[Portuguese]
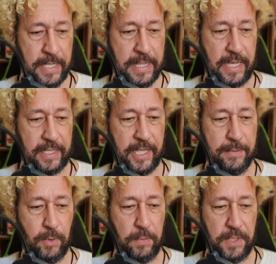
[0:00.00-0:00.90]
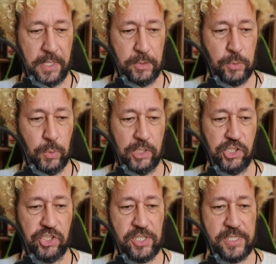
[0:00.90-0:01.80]
Naquele momento, a
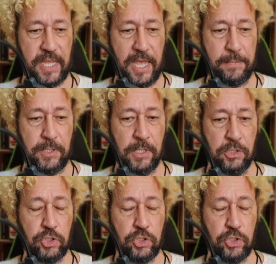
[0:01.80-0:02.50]
gente sabe